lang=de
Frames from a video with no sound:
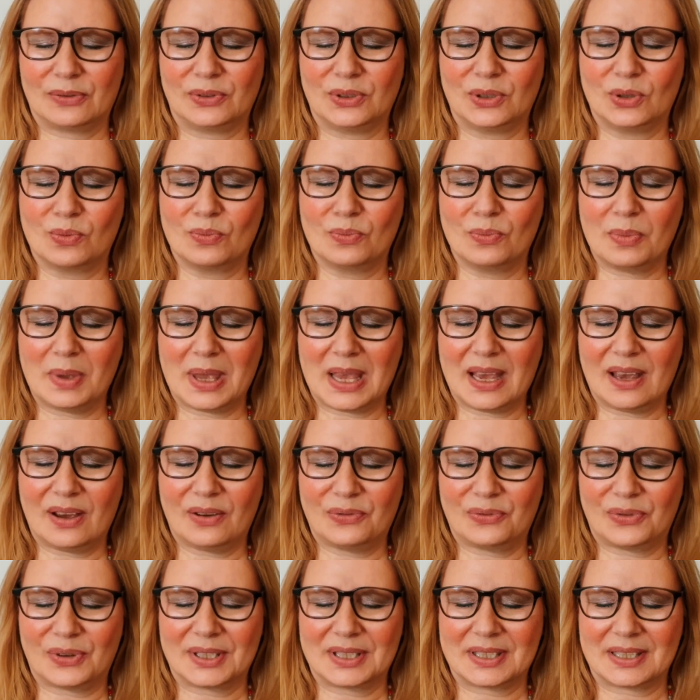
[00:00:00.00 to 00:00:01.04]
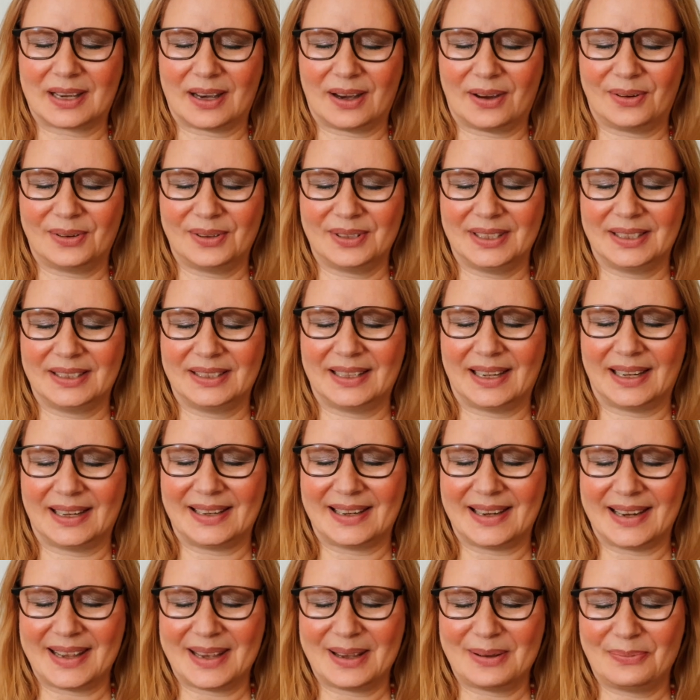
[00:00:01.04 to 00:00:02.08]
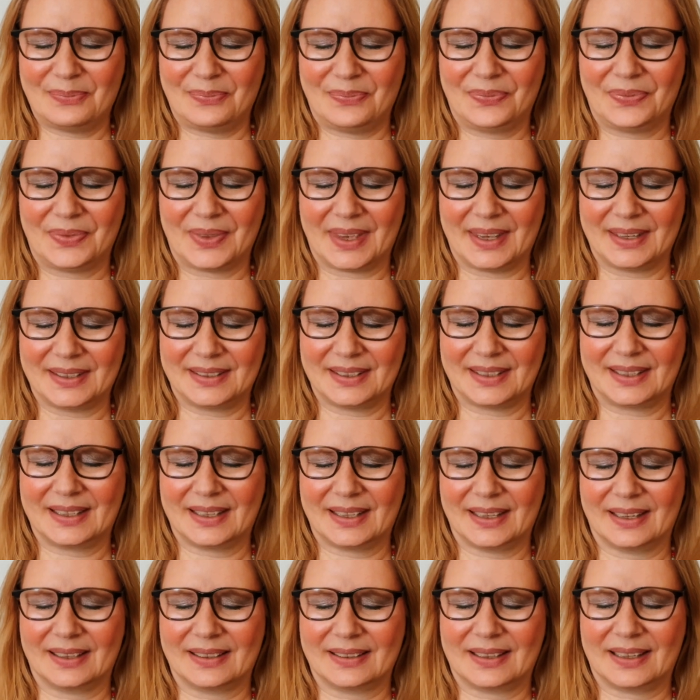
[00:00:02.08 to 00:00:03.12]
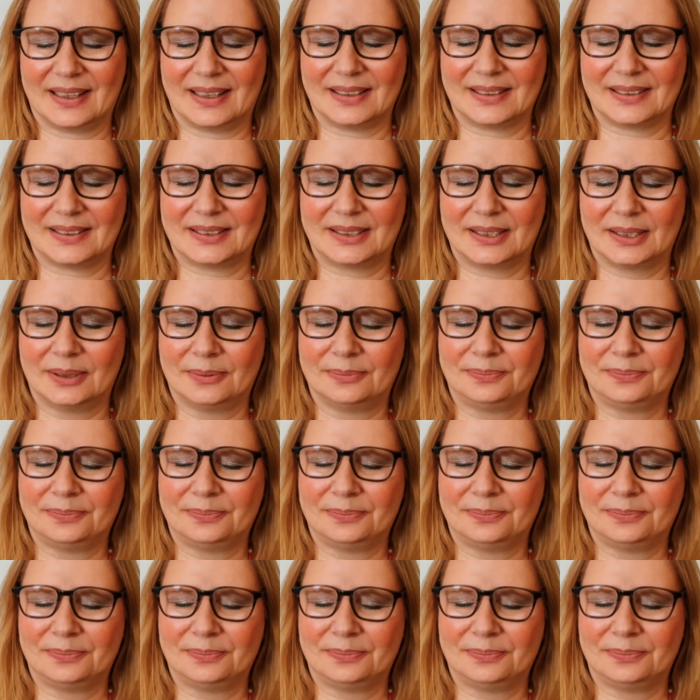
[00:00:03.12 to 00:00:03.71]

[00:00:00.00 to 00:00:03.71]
wie du mehr Vertrauen in dein Leben integrieren kannst.